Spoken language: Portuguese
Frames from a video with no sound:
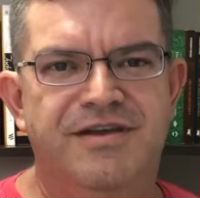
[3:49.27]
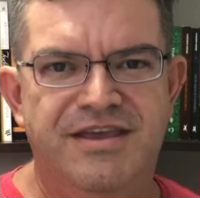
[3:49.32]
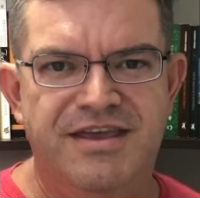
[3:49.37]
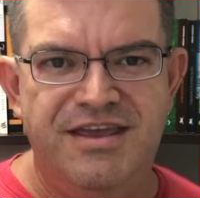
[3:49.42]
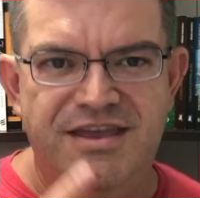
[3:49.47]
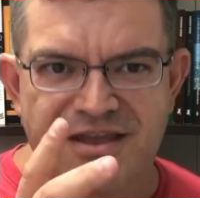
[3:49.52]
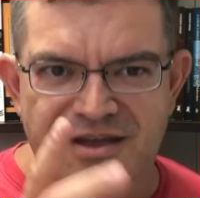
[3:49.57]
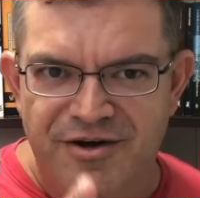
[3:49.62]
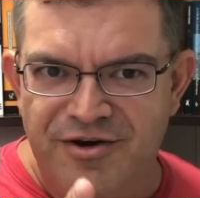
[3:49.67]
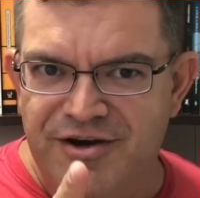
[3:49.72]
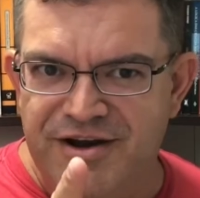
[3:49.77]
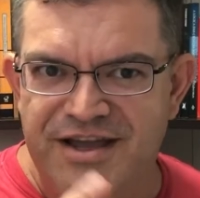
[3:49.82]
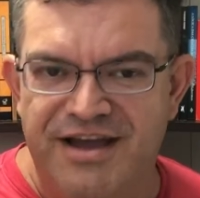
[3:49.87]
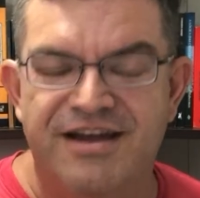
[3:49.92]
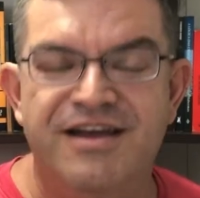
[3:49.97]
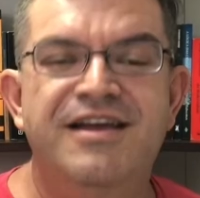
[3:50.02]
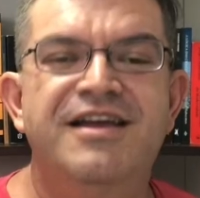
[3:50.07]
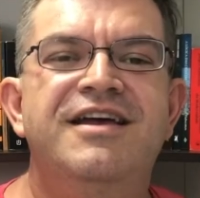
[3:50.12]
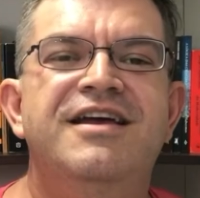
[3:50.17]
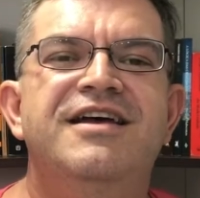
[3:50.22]
E
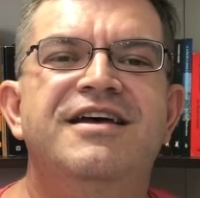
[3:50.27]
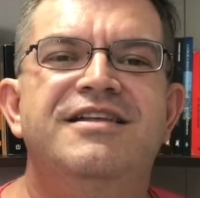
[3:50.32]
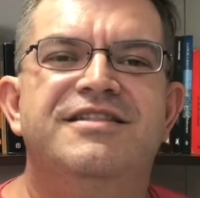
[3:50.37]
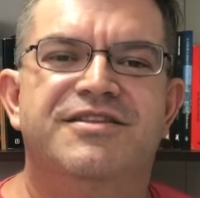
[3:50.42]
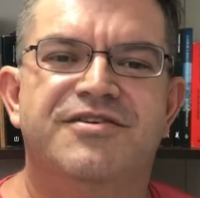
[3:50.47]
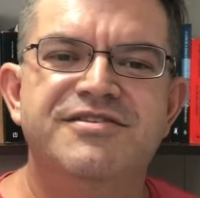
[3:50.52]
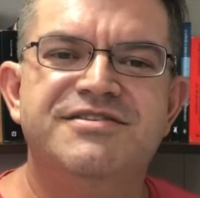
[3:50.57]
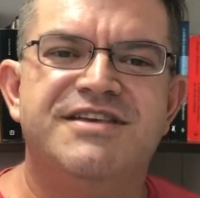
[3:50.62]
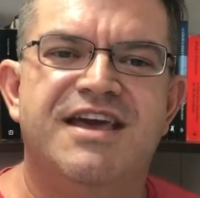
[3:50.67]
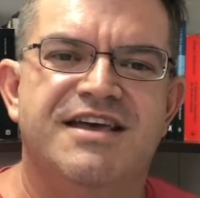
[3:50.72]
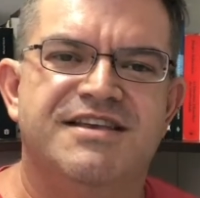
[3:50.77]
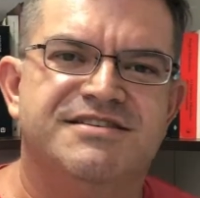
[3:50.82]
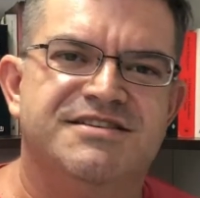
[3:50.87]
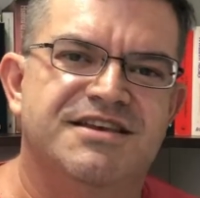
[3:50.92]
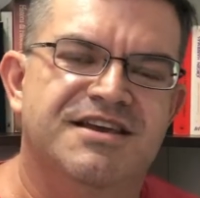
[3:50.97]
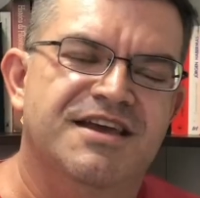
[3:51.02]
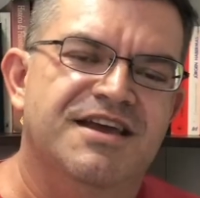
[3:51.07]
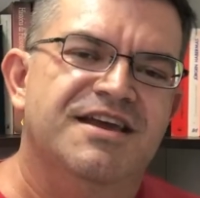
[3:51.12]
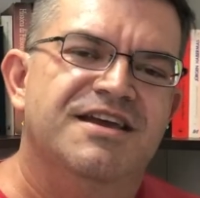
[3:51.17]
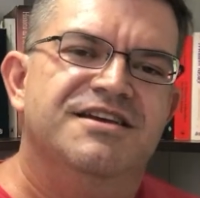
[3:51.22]
olha, não
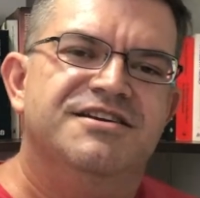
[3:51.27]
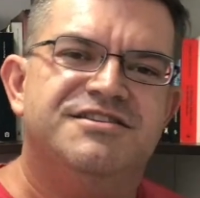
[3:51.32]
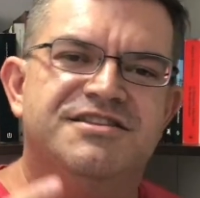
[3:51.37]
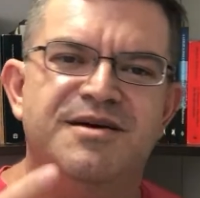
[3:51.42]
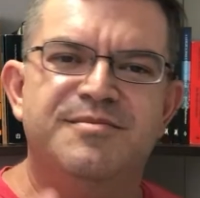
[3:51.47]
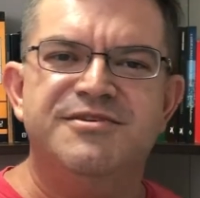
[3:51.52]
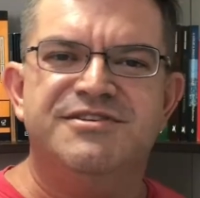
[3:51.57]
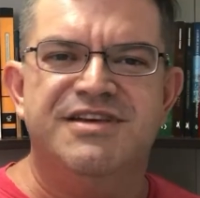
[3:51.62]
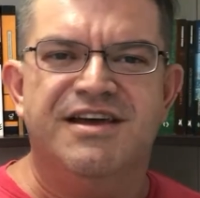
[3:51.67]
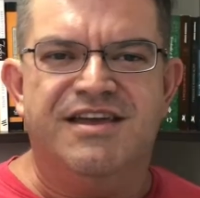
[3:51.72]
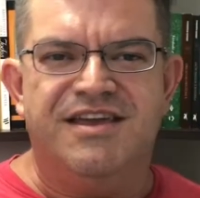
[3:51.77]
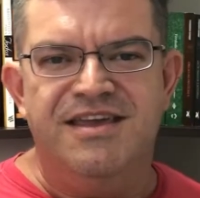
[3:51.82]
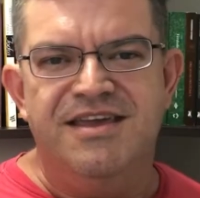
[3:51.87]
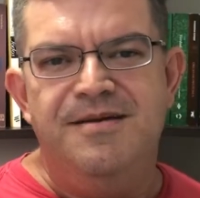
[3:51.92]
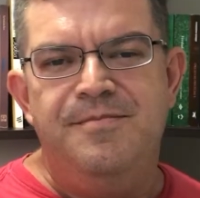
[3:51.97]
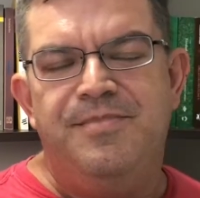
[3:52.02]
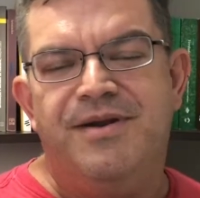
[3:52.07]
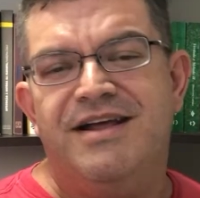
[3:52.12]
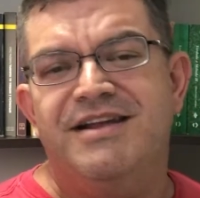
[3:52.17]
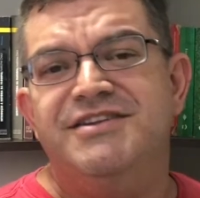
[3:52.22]
esquece, Estamos
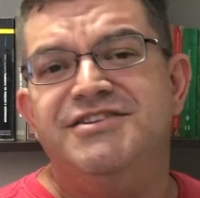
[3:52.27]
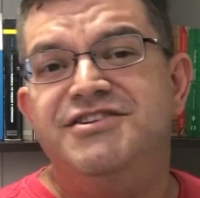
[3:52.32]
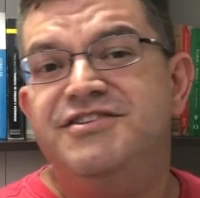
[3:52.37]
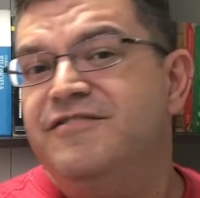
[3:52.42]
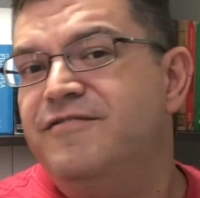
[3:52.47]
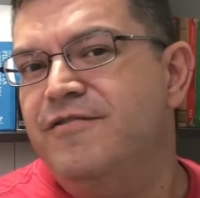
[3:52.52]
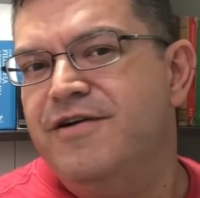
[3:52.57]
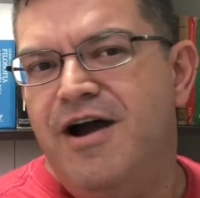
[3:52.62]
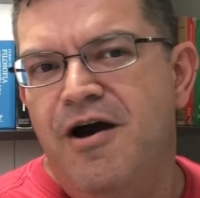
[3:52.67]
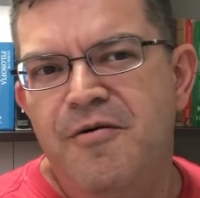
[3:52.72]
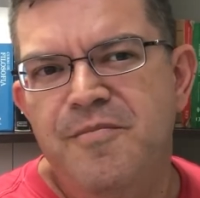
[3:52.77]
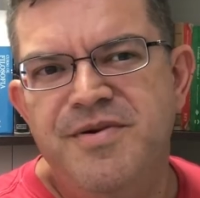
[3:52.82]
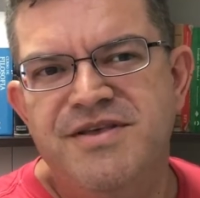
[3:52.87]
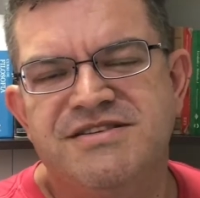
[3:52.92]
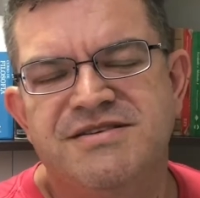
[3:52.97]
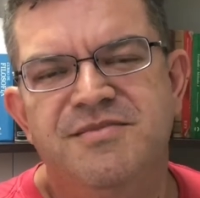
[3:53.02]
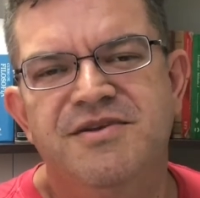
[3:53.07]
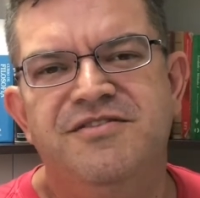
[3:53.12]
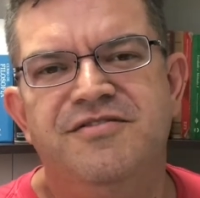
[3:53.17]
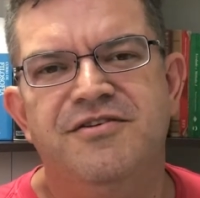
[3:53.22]
aqui para divulgar o
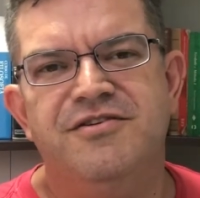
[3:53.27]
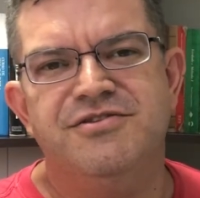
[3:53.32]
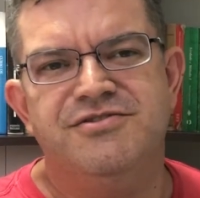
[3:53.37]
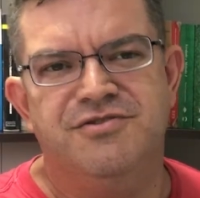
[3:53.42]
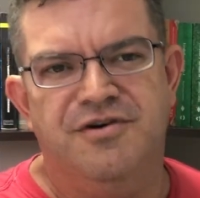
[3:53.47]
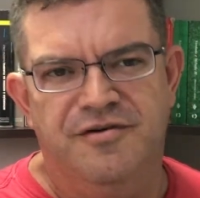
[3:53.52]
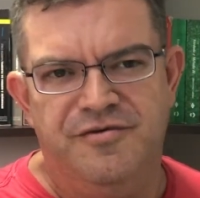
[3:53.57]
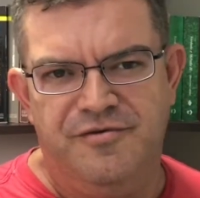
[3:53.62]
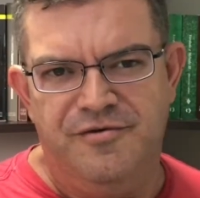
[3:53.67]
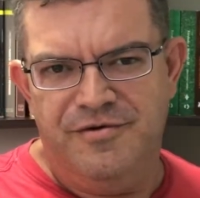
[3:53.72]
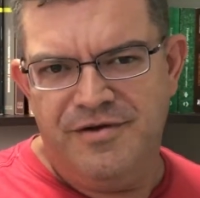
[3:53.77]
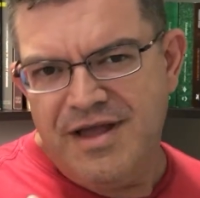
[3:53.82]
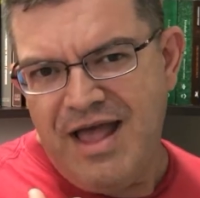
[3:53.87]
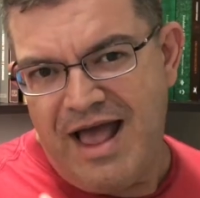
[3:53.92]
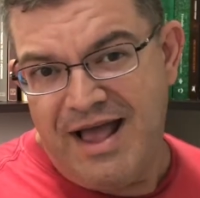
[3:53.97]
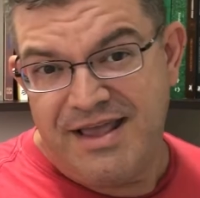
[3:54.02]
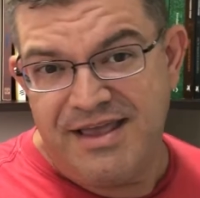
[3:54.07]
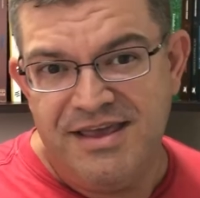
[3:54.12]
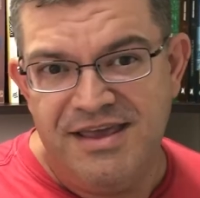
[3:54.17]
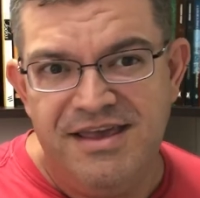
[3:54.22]
pensamento filosófico.
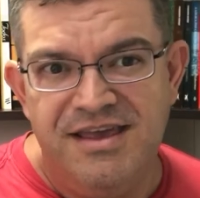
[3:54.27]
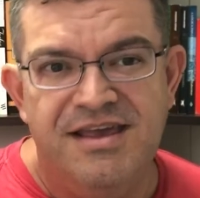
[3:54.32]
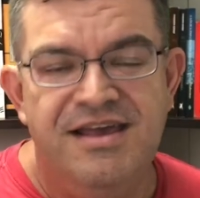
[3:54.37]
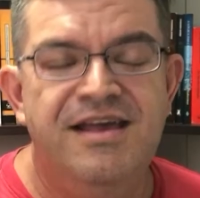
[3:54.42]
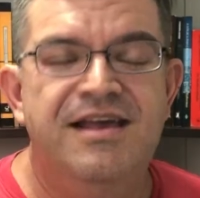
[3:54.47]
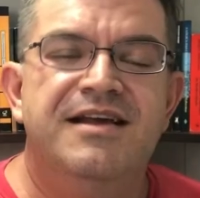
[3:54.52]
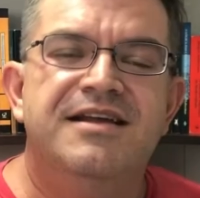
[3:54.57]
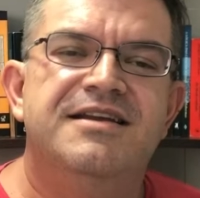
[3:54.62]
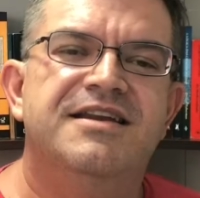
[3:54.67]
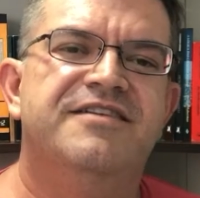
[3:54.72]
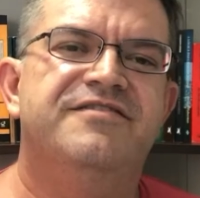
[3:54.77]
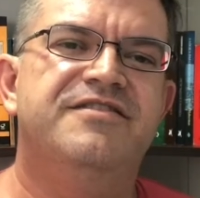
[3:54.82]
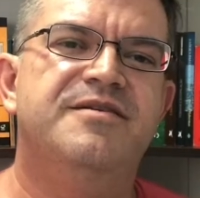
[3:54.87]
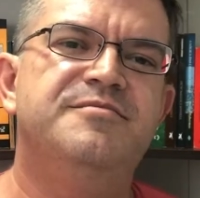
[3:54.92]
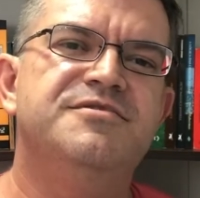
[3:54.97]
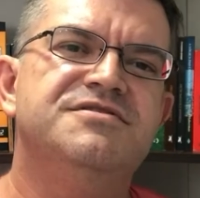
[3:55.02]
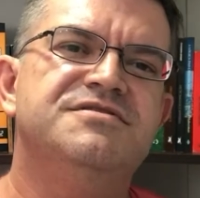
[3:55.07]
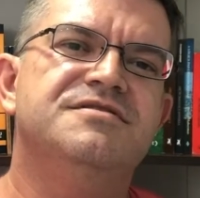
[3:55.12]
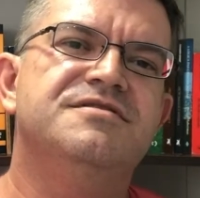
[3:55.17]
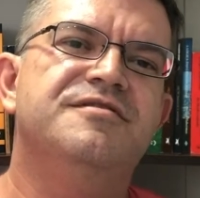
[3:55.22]
Aqui
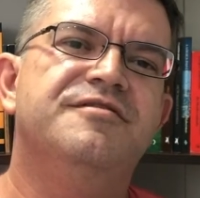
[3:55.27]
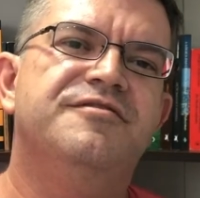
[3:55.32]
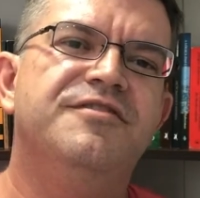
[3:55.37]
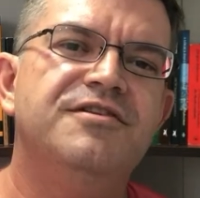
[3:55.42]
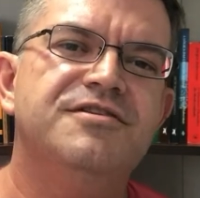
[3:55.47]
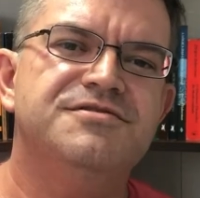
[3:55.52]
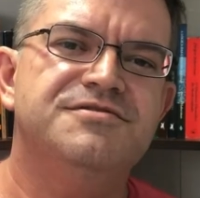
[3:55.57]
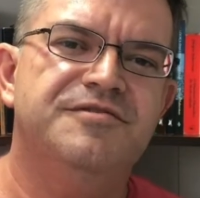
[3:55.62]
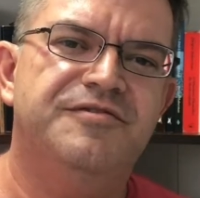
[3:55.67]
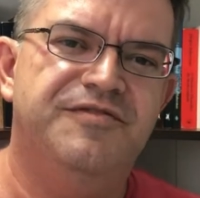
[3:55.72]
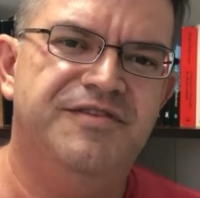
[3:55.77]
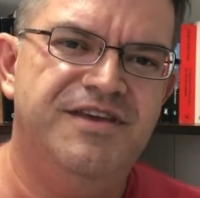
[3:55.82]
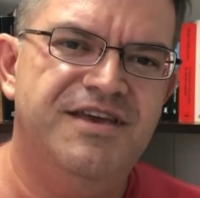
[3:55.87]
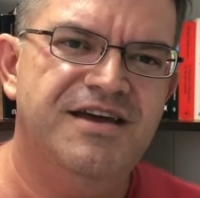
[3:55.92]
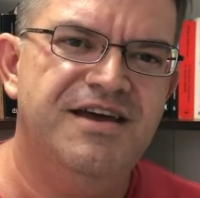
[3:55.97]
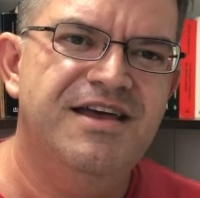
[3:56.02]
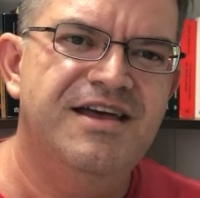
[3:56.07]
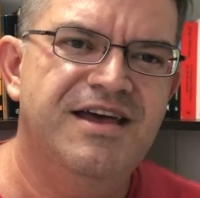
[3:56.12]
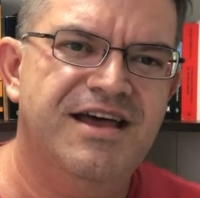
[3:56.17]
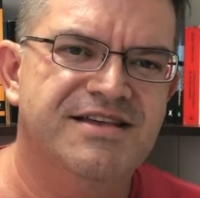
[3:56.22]
levamos
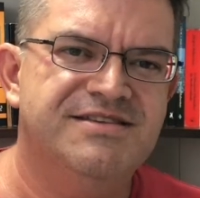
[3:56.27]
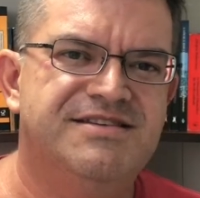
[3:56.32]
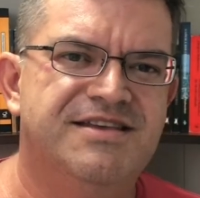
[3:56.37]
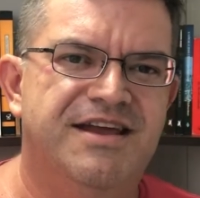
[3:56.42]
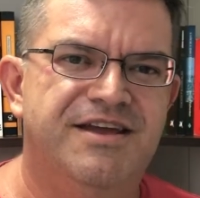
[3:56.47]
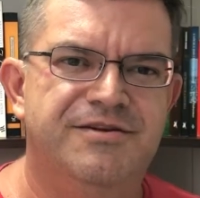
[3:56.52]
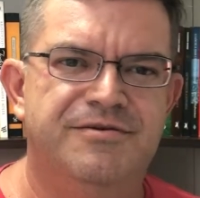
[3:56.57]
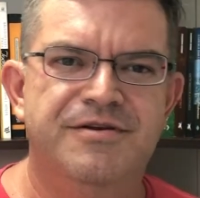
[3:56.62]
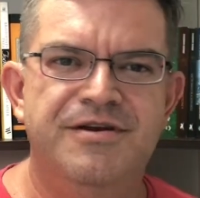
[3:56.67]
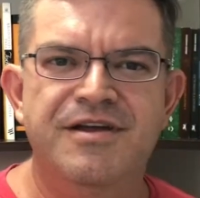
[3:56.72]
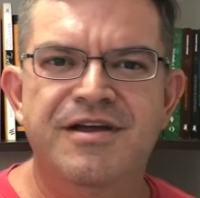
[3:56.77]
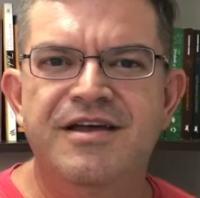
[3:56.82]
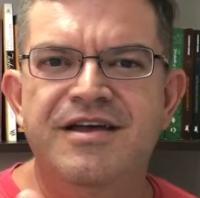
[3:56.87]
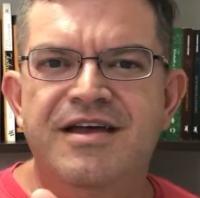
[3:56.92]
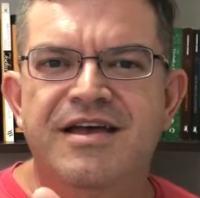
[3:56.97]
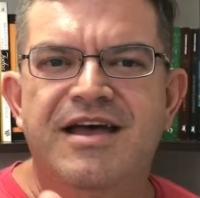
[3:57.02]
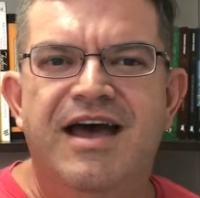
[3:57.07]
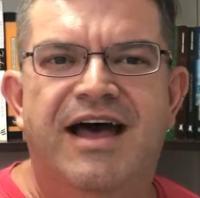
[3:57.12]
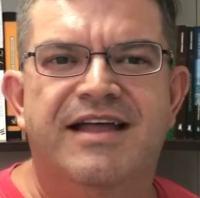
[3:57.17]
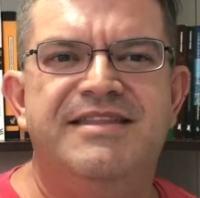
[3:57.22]
filosofia a sério.
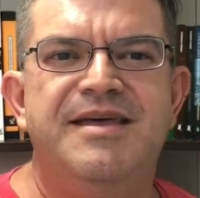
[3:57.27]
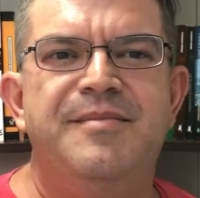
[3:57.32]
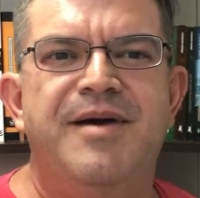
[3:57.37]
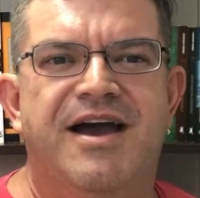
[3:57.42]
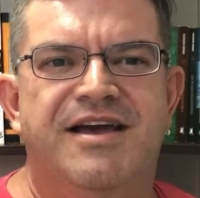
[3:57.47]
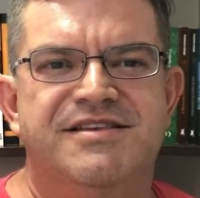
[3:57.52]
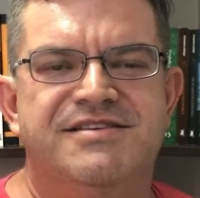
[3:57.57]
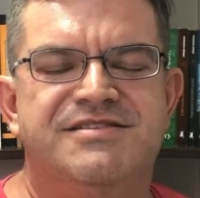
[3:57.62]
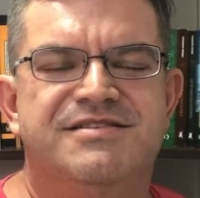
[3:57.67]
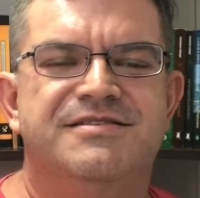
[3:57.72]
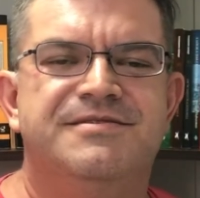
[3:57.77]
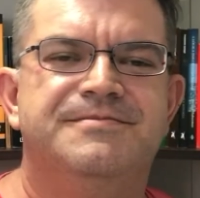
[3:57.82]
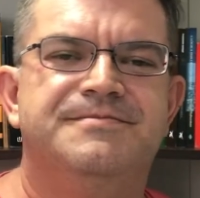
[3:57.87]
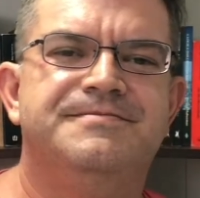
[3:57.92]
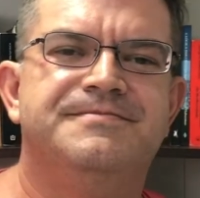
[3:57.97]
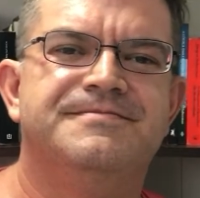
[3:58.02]
Até mais!